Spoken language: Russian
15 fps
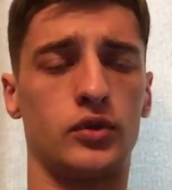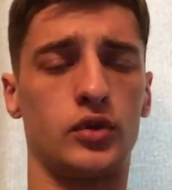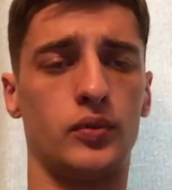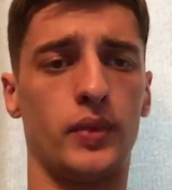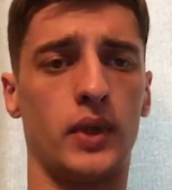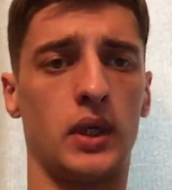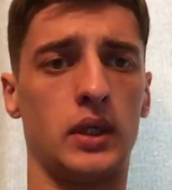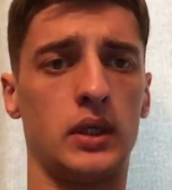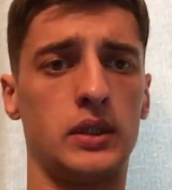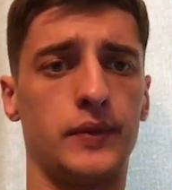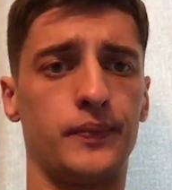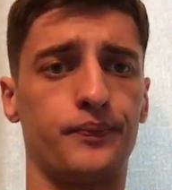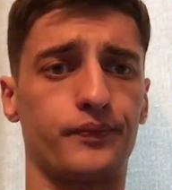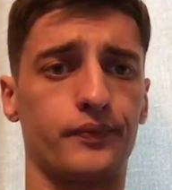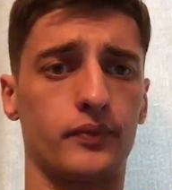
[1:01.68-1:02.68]
в
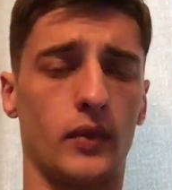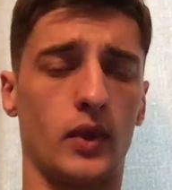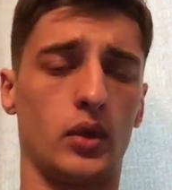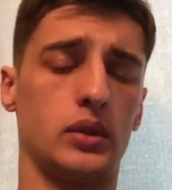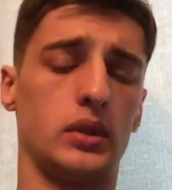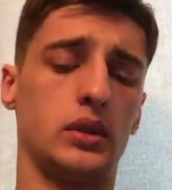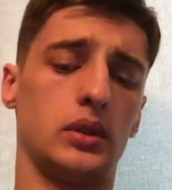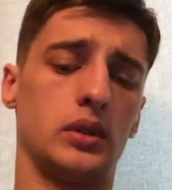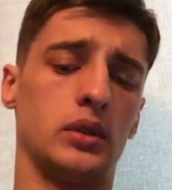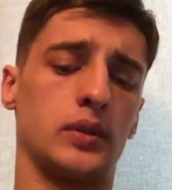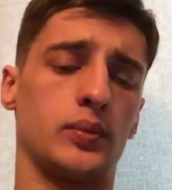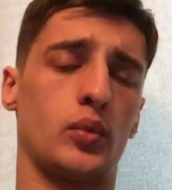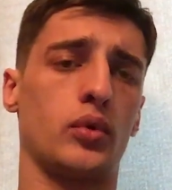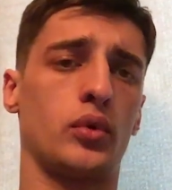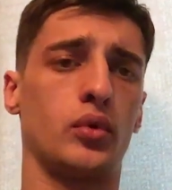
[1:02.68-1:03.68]
чемпионате, то есть не
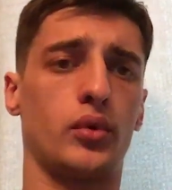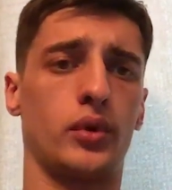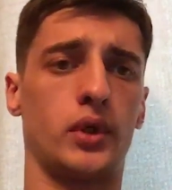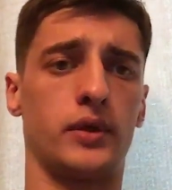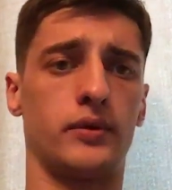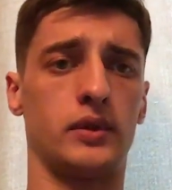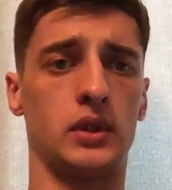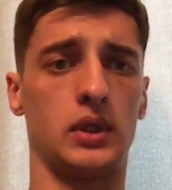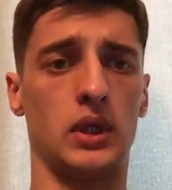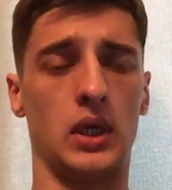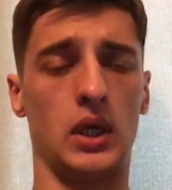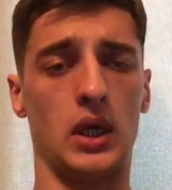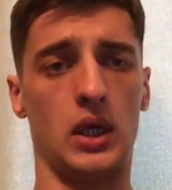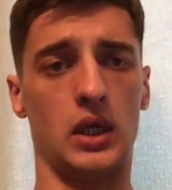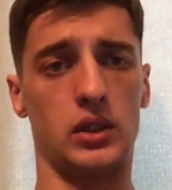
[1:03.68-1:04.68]
смог конкурировать
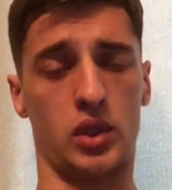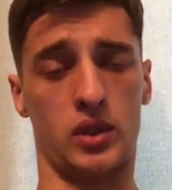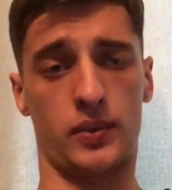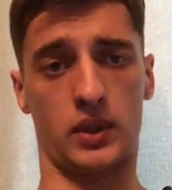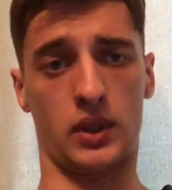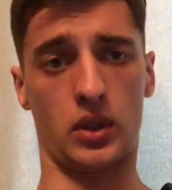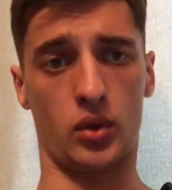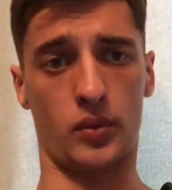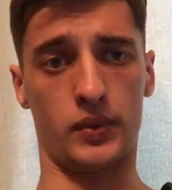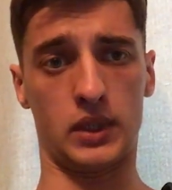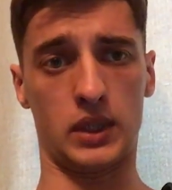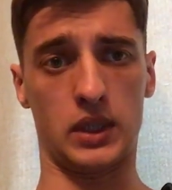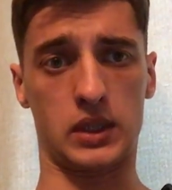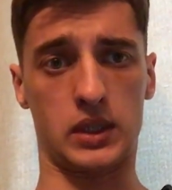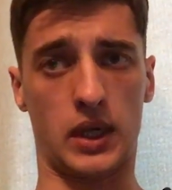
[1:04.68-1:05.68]
со Спартаком и
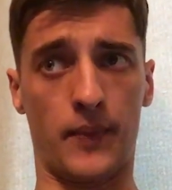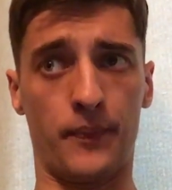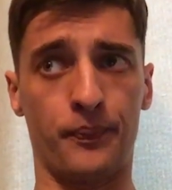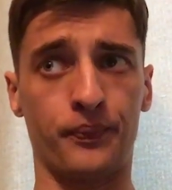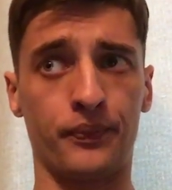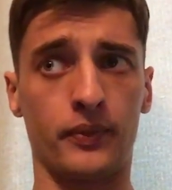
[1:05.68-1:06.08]
ЦСКА.